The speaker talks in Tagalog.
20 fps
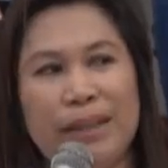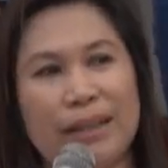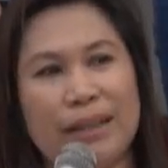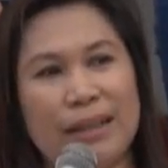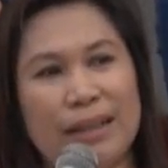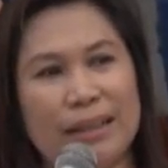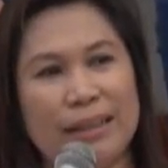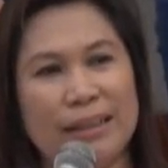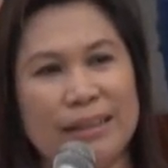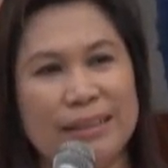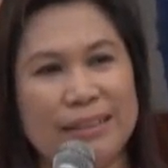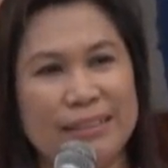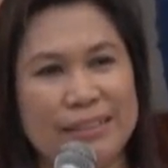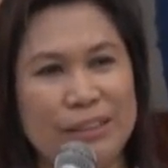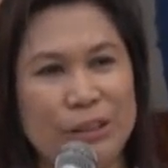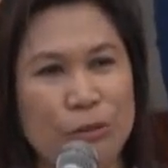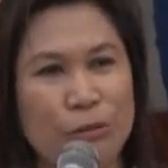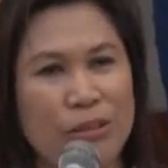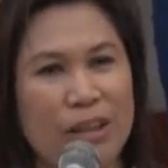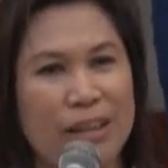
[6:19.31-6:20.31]
naka
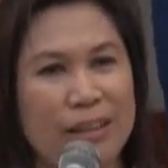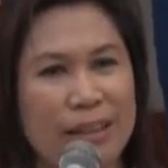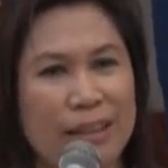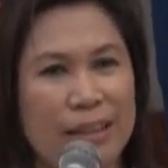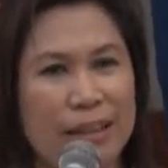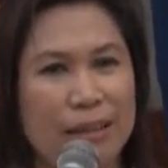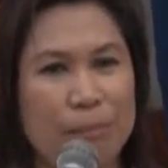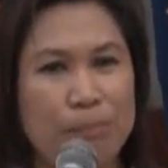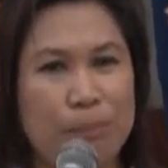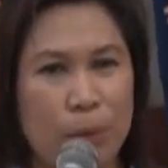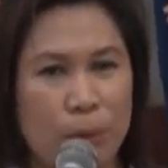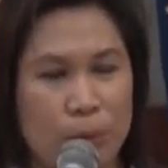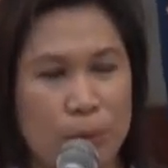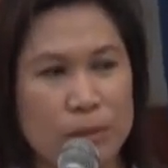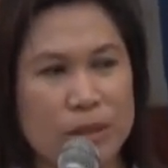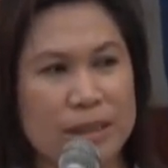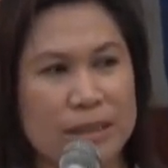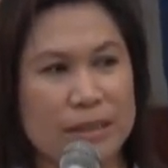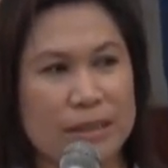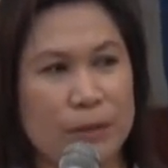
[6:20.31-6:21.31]
yung kanilang
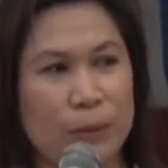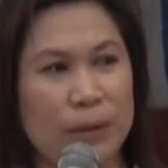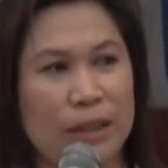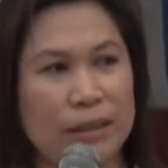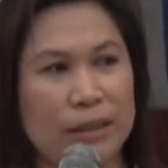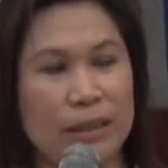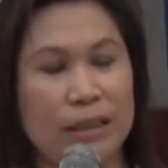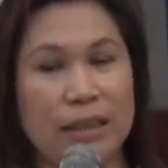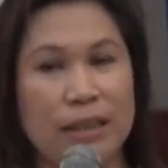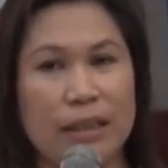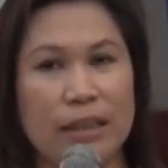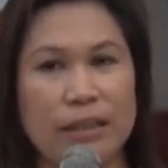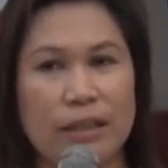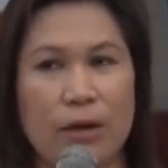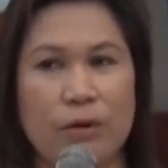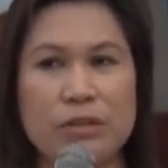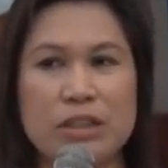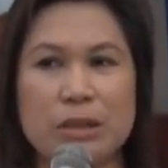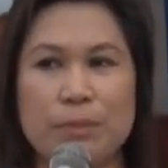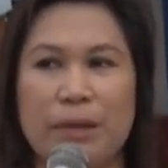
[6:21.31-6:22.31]
post, yung kanilang
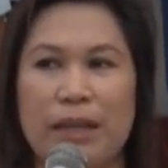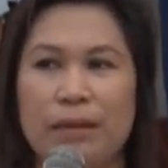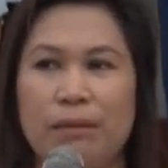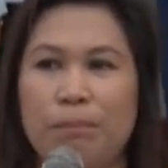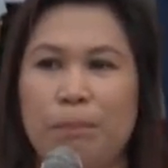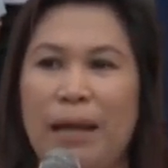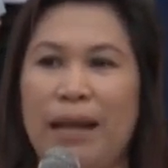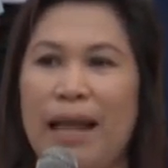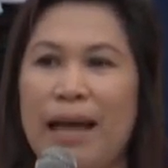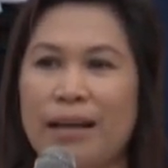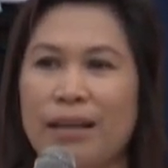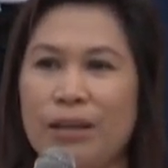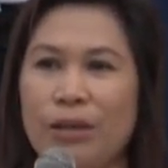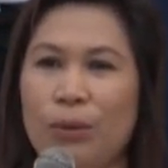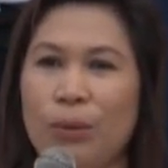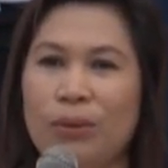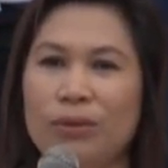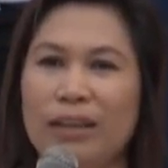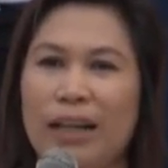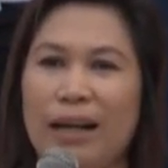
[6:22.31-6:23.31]
announcement, palagi
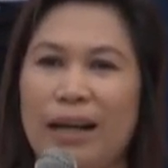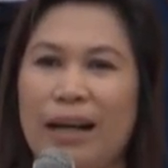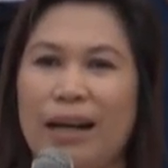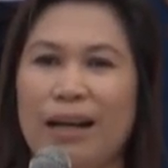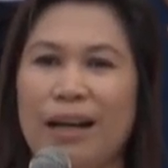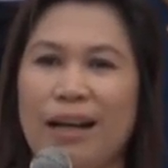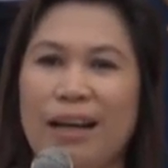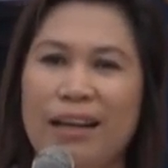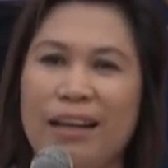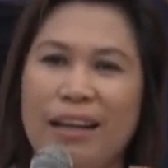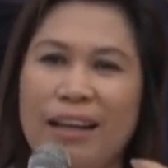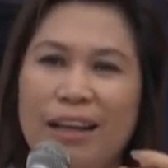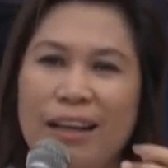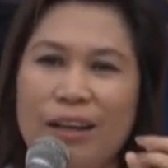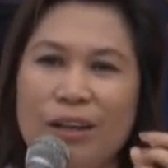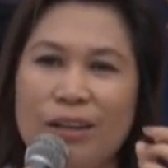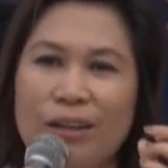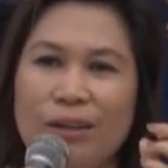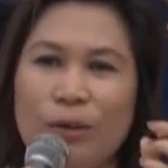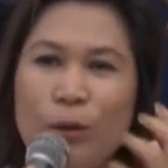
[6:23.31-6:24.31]
hong naka ah,
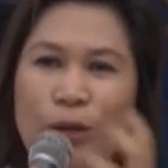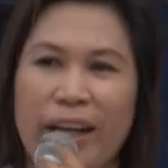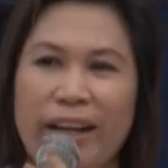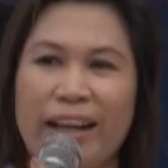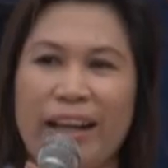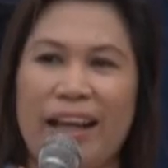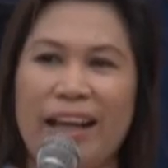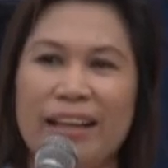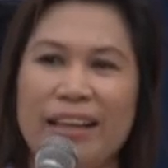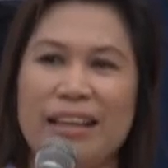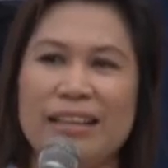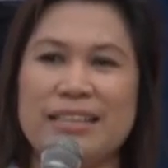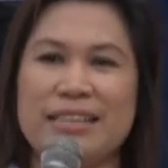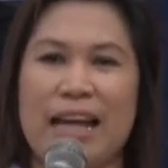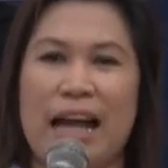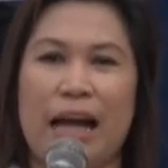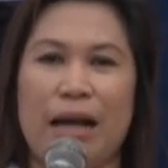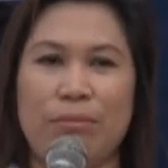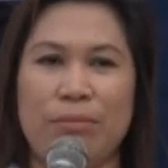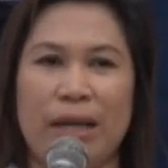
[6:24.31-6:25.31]
connect agad
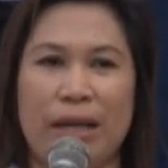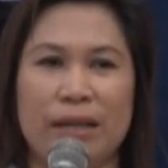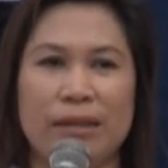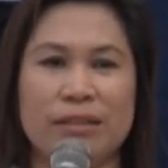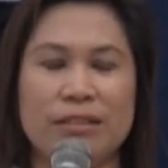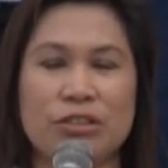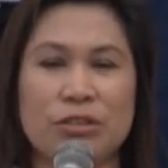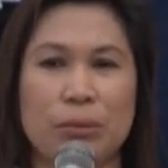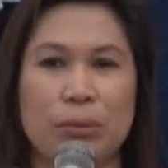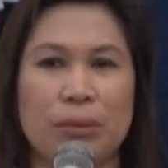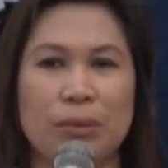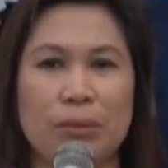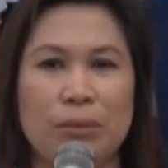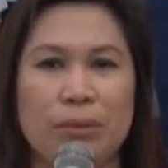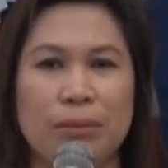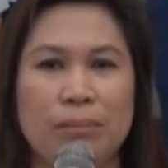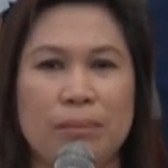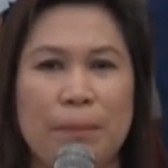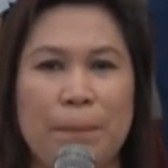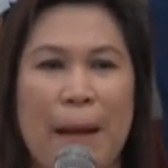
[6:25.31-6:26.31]
sa amin. So
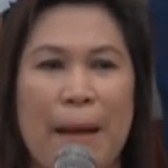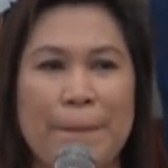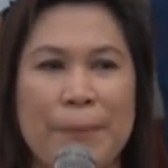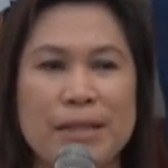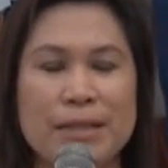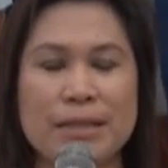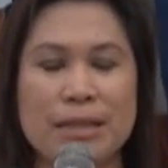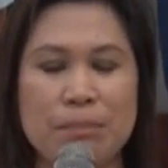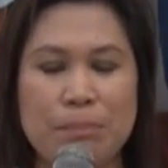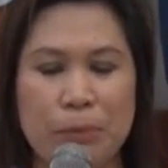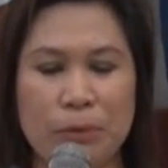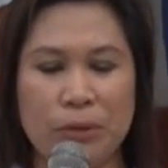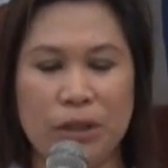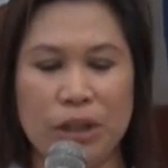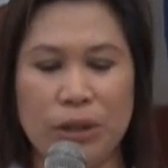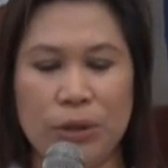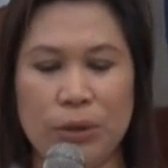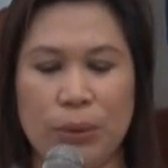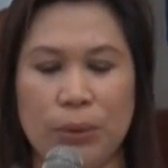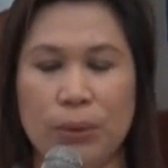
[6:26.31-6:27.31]
kung mapapansin po
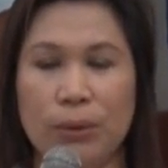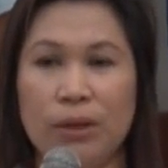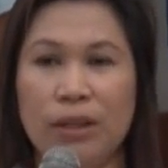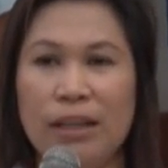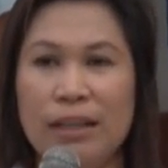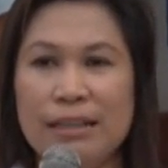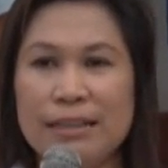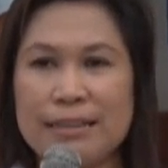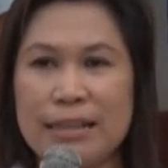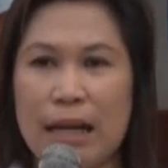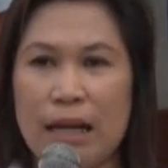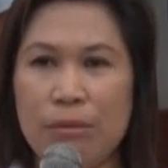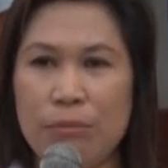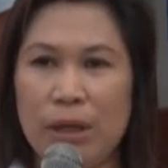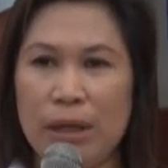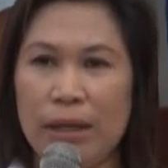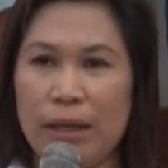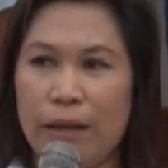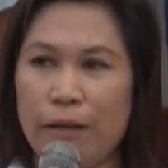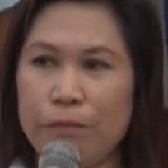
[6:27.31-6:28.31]
ninyo sa
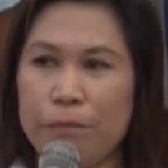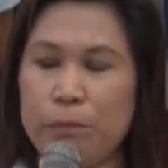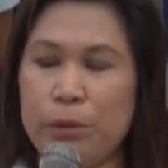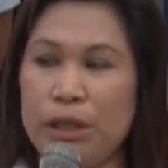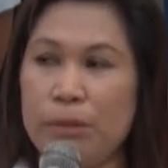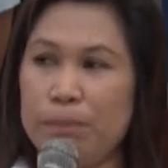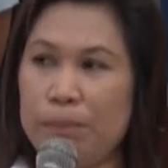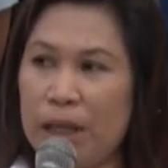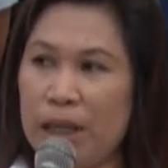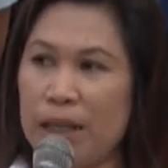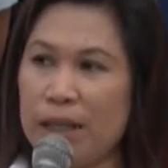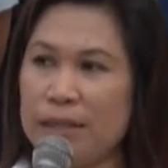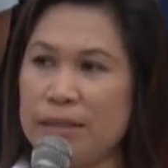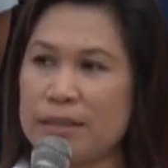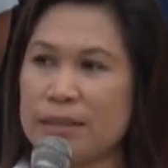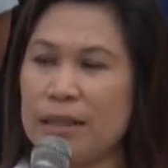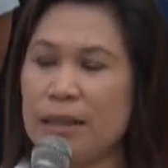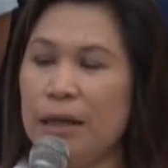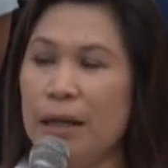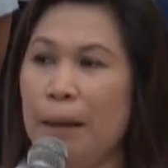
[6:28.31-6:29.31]
aming FB
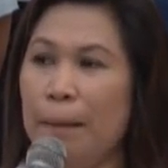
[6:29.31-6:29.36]
page,